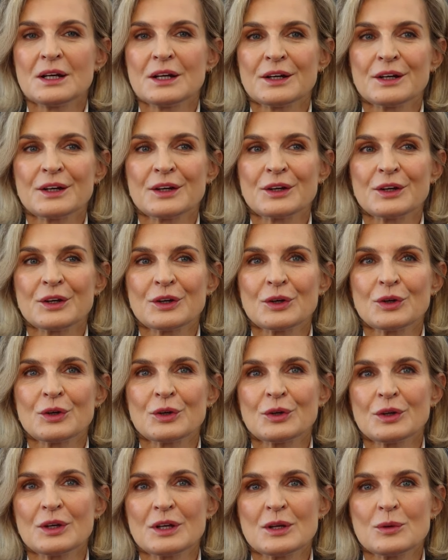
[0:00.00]

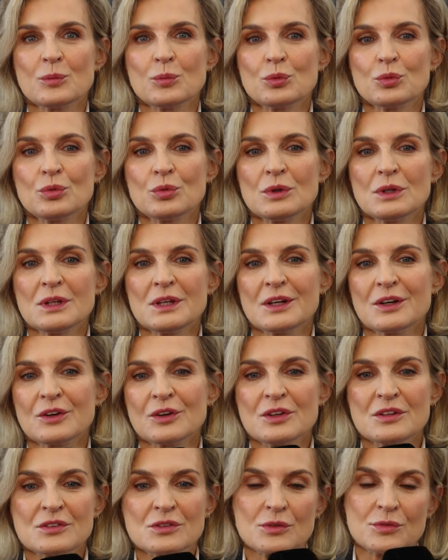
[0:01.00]
et puis
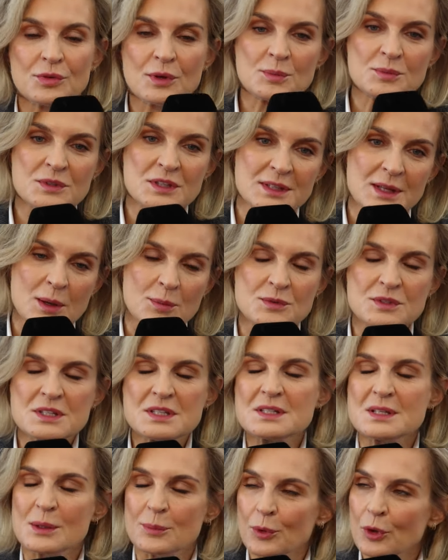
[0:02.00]
il se fait petit à
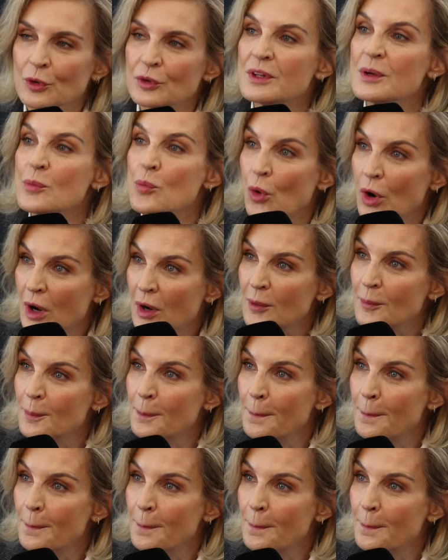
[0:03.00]
petit, ça prend des mois,